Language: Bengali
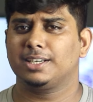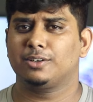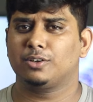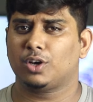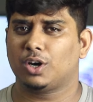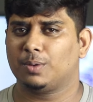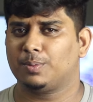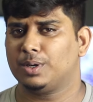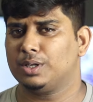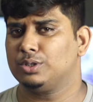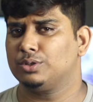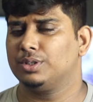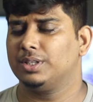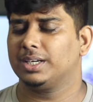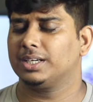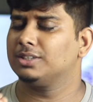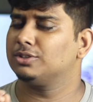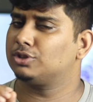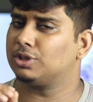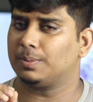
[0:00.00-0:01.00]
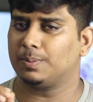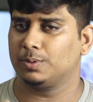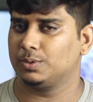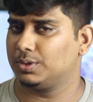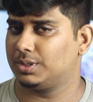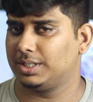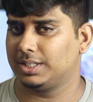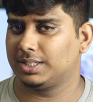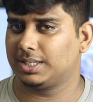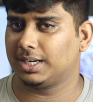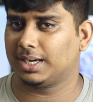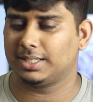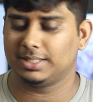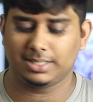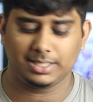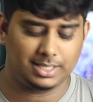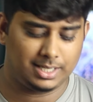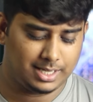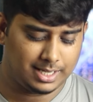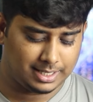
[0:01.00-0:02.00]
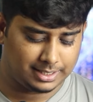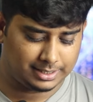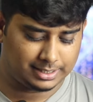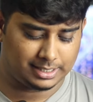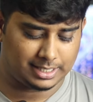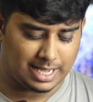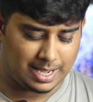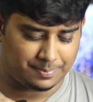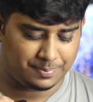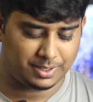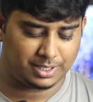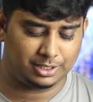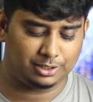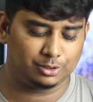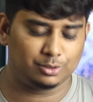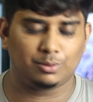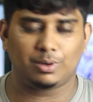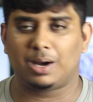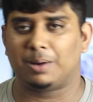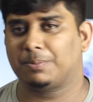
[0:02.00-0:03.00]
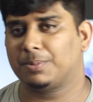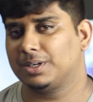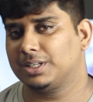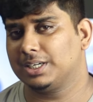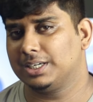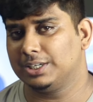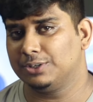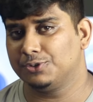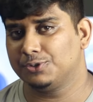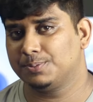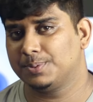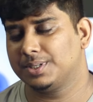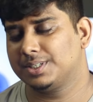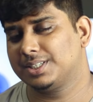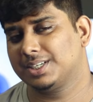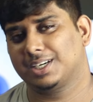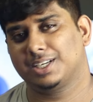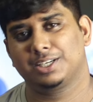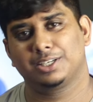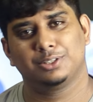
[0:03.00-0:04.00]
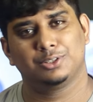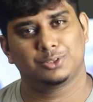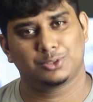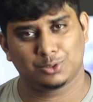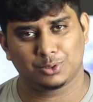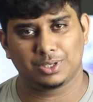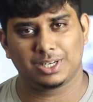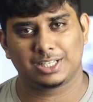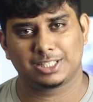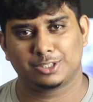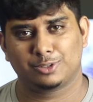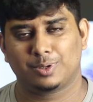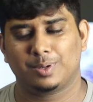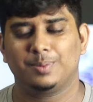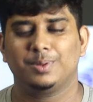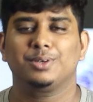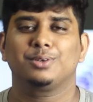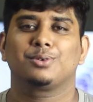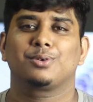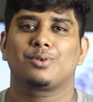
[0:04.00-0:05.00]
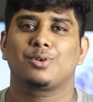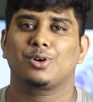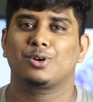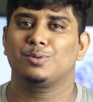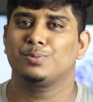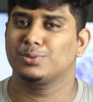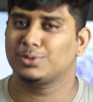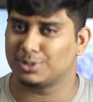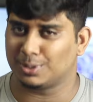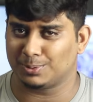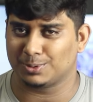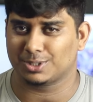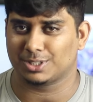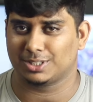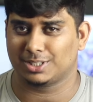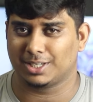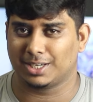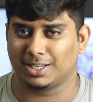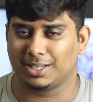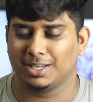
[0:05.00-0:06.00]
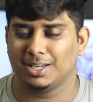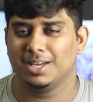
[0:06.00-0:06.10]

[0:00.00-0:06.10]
টেক করার পরে যদি দেখেন সব কিছু ঠিকঠাক আছে দেন আপনি কিন্তু আপনার যে নিউজ ফিড সেখানে কিন্তু চলে আসতে পারবেন কোনো রকম সমস্যা ছাড়াই